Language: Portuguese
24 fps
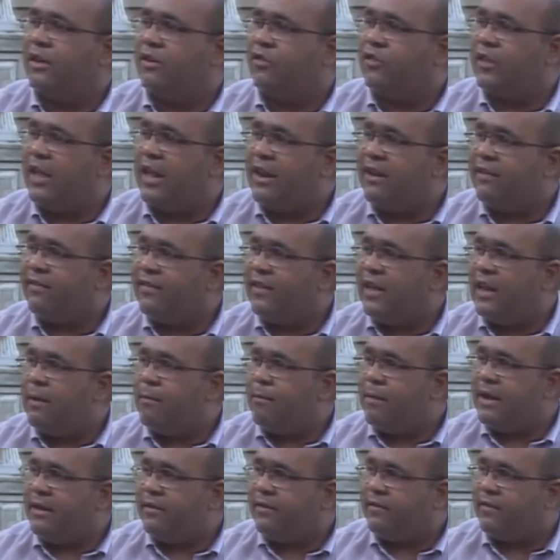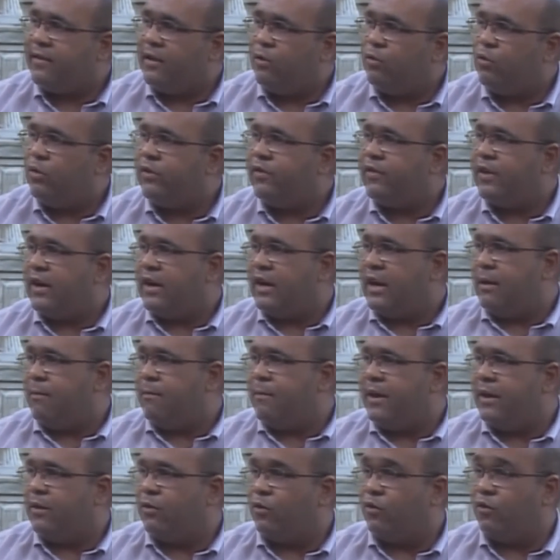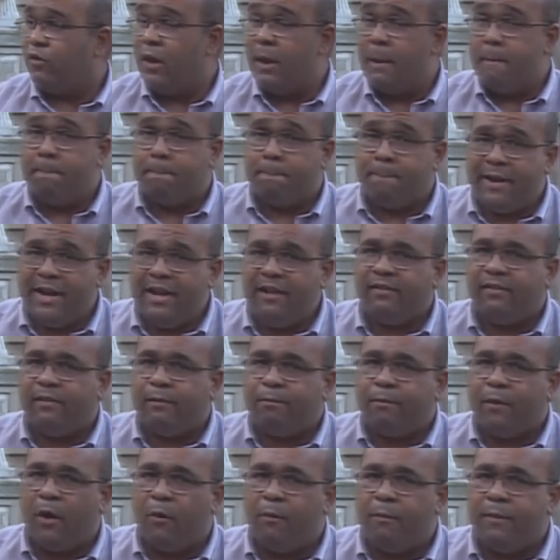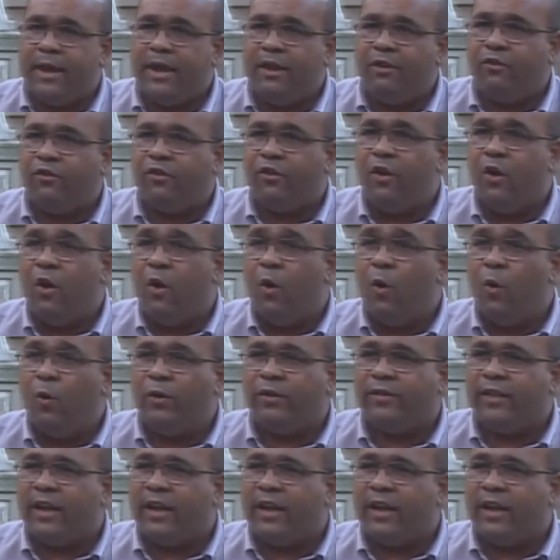está na celebração dos sacramentos, principalmente o